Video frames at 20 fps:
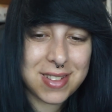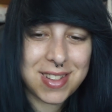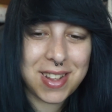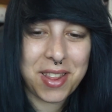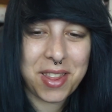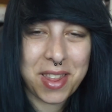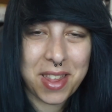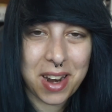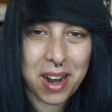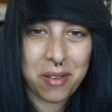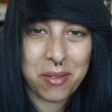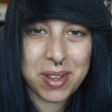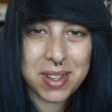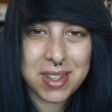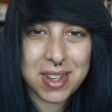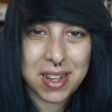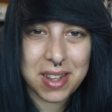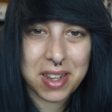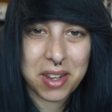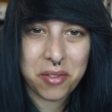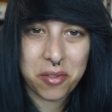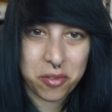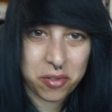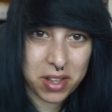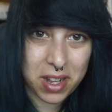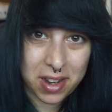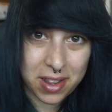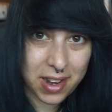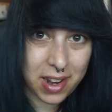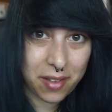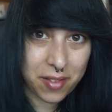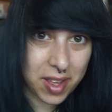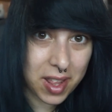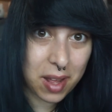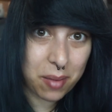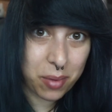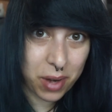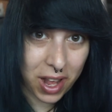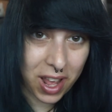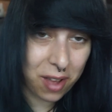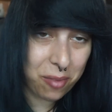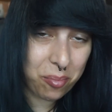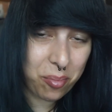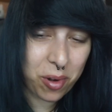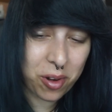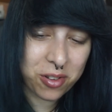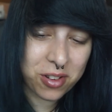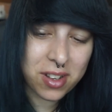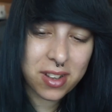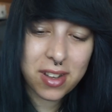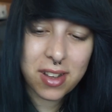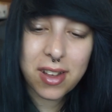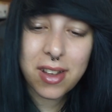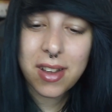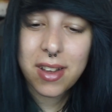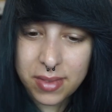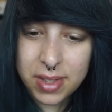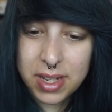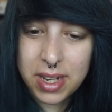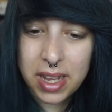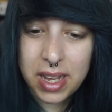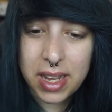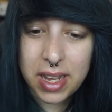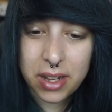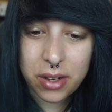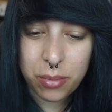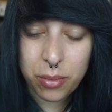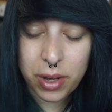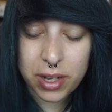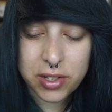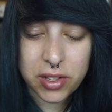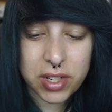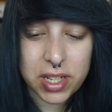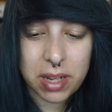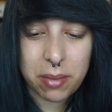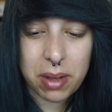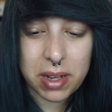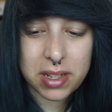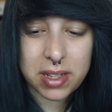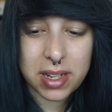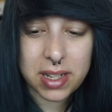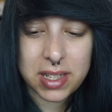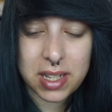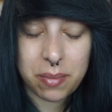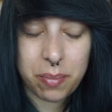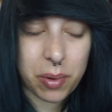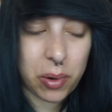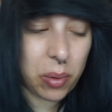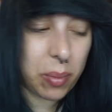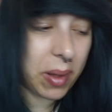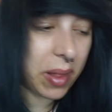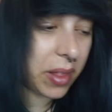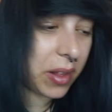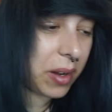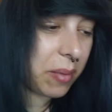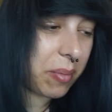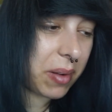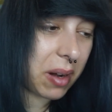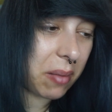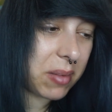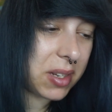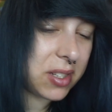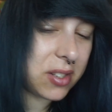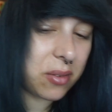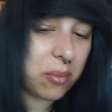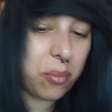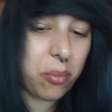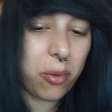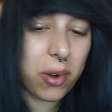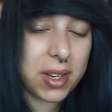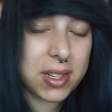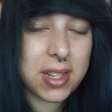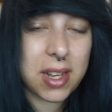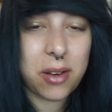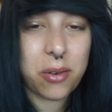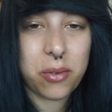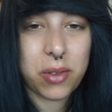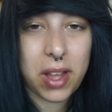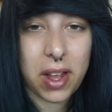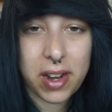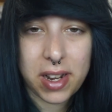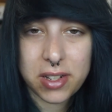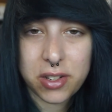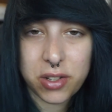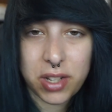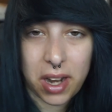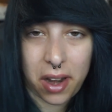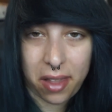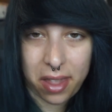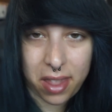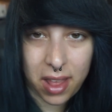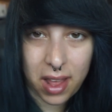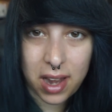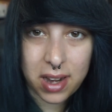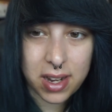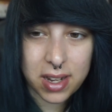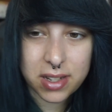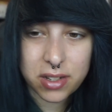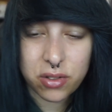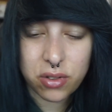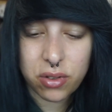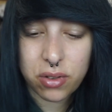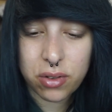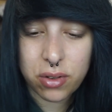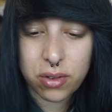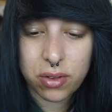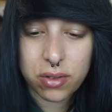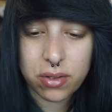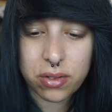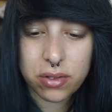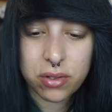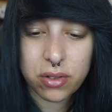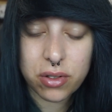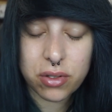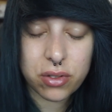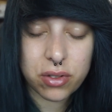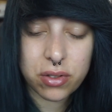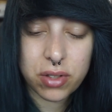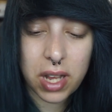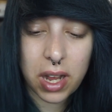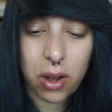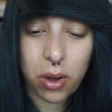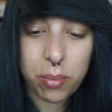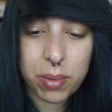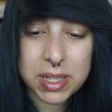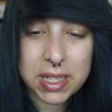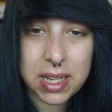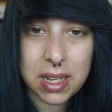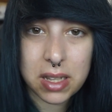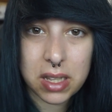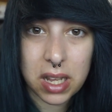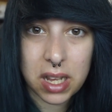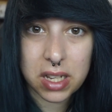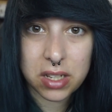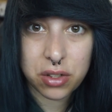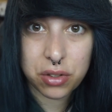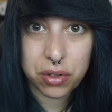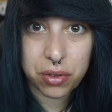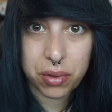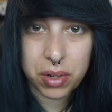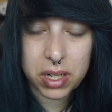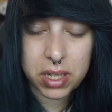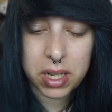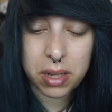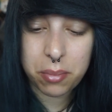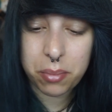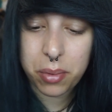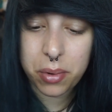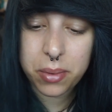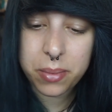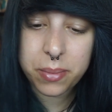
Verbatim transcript: sinceramente, en disfrutar de la vida, por ejemplo. Eh, como que esos temas, esas preocupaciones para mí son muy secundarias y terciarias, no, tengo presente eso todo el tiempo.